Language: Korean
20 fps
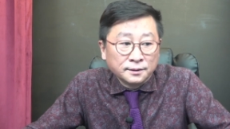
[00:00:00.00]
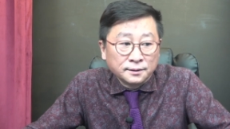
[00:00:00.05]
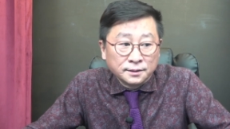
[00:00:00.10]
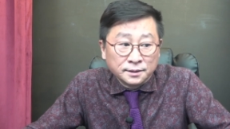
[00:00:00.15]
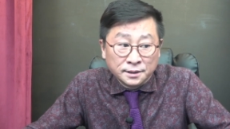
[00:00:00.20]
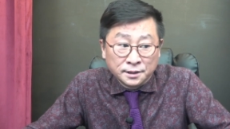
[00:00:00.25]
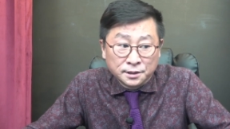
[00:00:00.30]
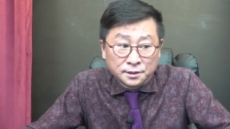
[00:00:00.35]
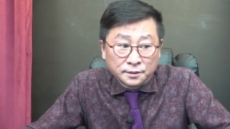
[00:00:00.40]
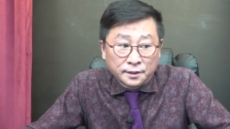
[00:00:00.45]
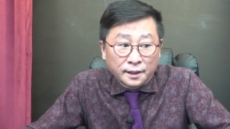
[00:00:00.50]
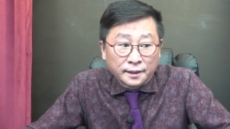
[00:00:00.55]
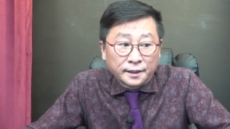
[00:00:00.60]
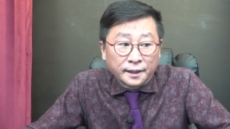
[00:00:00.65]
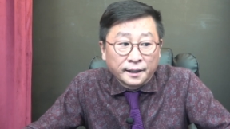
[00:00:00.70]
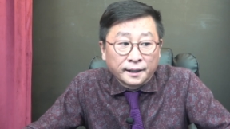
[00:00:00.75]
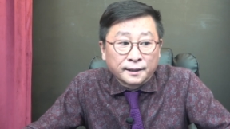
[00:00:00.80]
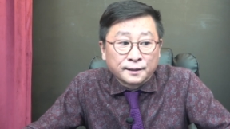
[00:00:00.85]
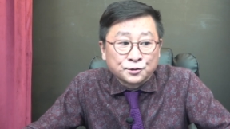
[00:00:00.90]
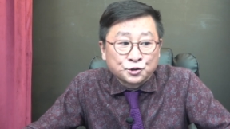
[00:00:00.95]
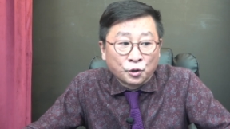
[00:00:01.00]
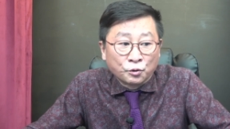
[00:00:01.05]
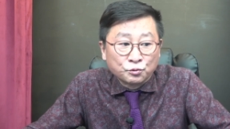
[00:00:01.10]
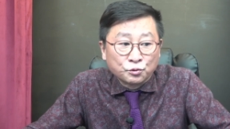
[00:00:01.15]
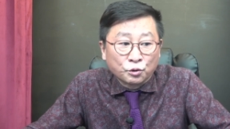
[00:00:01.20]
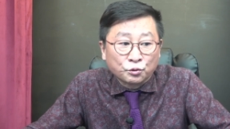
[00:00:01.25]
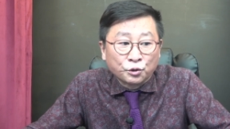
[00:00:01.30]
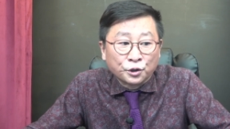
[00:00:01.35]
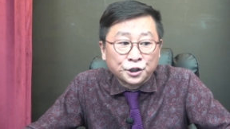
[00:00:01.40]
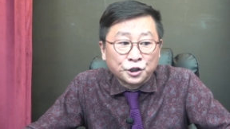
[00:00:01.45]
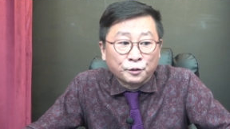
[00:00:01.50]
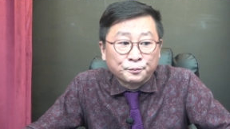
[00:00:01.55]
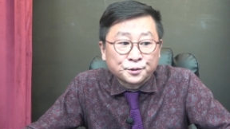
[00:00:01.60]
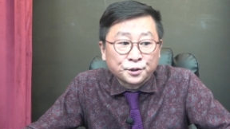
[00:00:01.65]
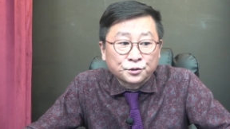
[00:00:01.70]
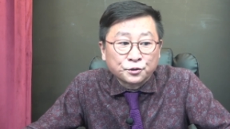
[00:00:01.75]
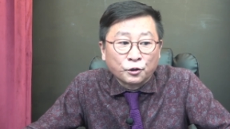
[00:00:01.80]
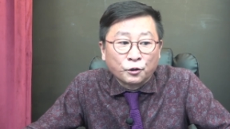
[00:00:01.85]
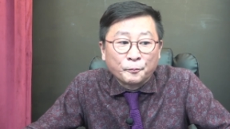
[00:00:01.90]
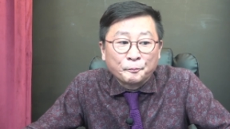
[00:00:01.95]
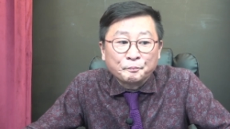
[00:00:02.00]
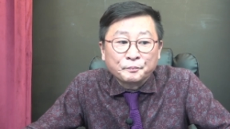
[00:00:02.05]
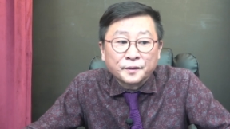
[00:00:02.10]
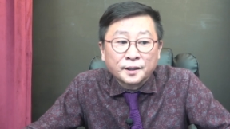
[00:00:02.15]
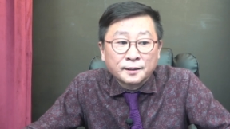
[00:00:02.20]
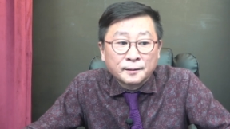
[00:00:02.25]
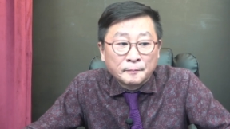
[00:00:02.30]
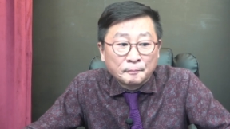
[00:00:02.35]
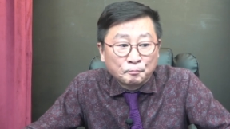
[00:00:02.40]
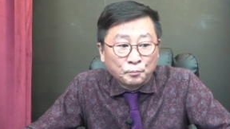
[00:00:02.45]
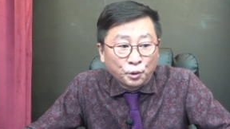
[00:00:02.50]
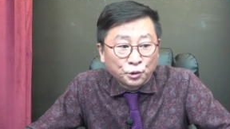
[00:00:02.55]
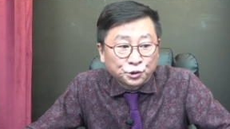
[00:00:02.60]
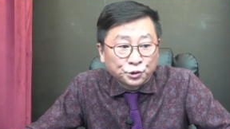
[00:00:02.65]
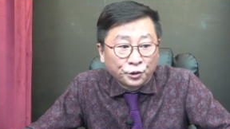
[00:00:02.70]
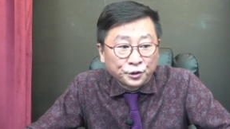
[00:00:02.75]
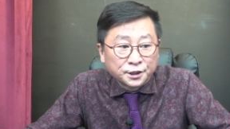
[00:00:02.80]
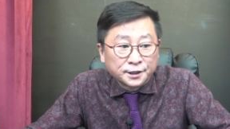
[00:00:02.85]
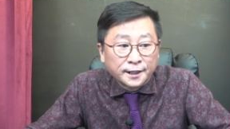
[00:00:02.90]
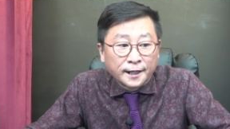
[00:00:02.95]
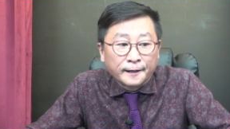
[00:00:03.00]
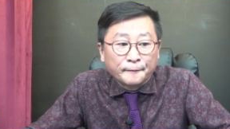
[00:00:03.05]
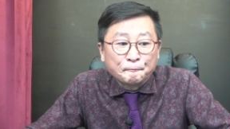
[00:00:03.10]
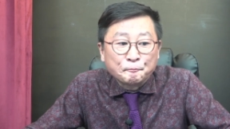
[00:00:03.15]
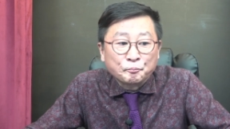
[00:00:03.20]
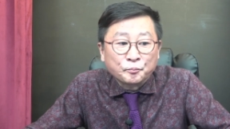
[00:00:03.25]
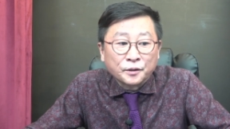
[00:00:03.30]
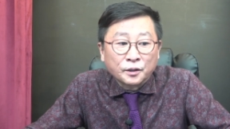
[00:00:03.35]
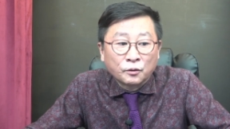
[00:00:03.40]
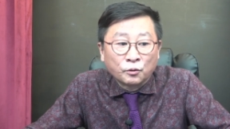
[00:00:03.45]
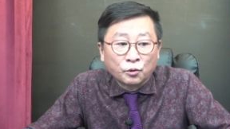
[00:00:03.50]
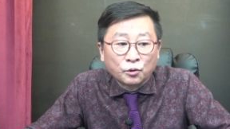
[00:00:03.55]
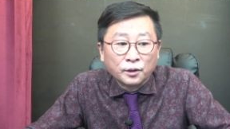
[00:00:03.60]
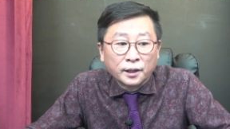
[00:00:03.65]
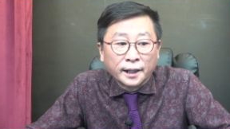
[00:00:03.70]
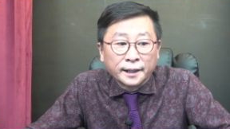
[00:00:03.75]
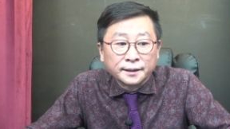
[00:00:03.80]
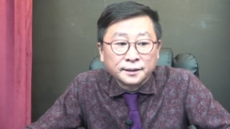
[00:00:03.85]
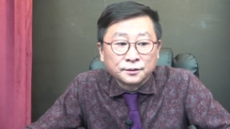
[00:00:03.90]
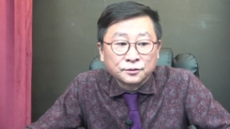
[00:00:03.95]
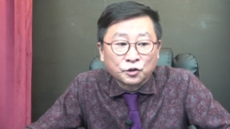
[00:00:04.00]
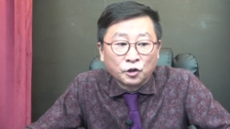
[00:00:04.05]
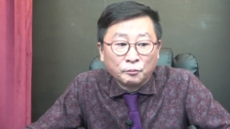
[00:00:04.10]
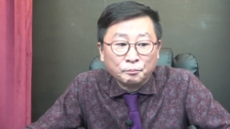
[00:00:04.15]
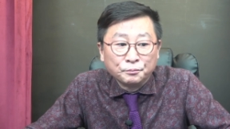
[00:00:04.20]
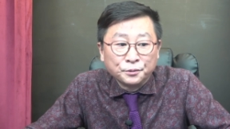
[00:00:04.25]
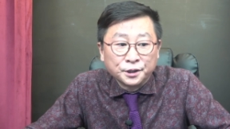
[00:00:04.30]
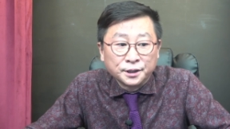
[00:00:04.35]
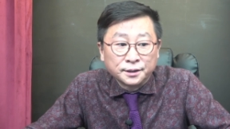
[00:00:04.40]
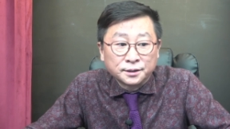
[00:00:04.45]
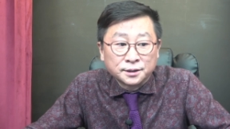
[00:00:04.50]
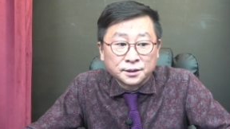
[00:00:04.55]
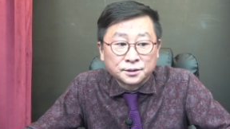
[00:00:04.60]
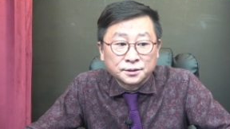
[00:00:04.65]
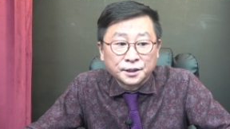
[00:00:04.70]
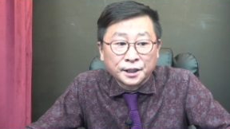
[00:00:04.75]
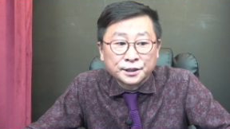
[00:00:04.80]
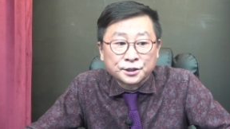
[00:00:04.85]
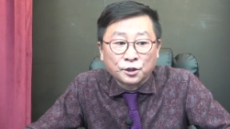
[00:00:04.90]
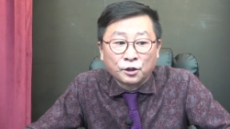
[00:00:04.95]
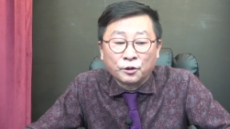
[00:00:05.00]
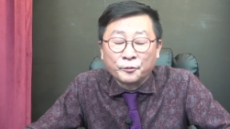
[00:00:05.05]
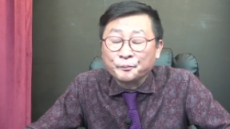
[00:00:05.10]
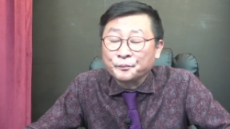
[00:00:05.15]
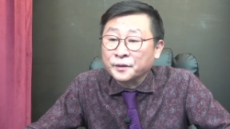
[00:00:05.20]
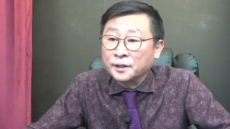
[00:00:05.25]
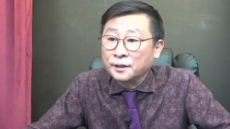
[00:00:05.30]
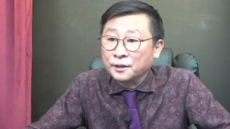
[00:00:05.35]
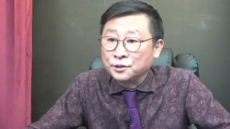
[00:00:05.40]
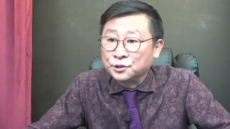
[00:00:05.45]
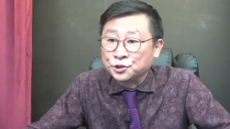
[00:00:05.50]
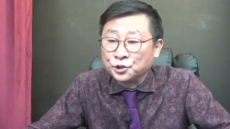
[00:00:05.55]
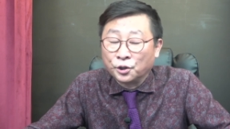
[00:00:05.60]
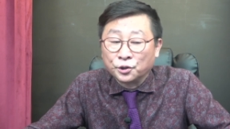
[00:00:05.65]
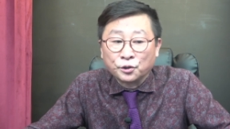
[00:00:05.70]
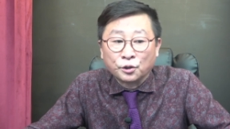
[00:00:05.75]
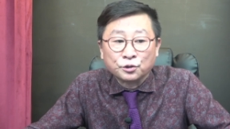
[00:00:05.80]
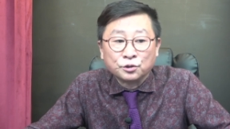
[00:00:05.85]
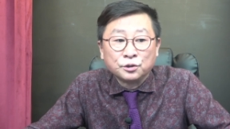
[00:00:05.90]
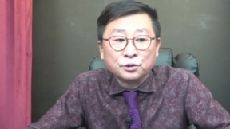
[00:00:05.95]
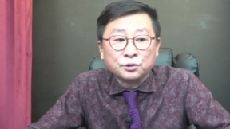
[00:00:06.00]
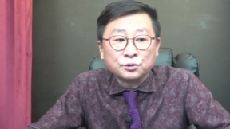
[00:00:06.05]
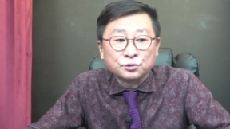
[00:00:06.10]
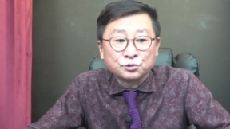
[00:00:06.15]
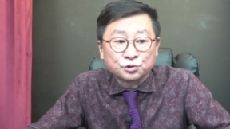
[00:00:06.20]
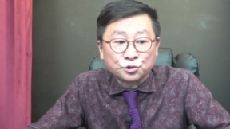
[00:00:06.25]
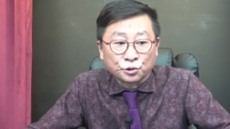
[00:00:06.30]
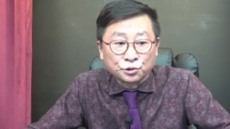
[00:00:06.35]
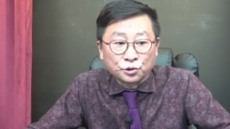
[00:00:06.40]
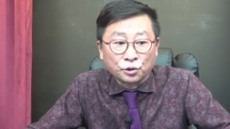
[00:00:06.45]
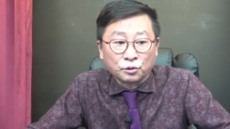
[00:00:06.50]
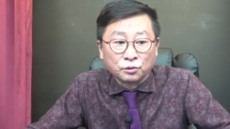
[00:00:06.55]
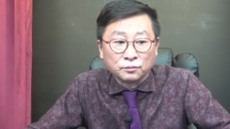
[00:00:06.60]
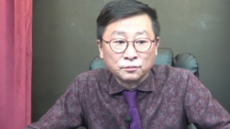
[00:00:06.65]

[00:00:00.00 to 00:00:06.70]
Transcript: 이들에게 선거권이 없어도 포털이나 온라인 커뮤니티 등에서 여론을 조성,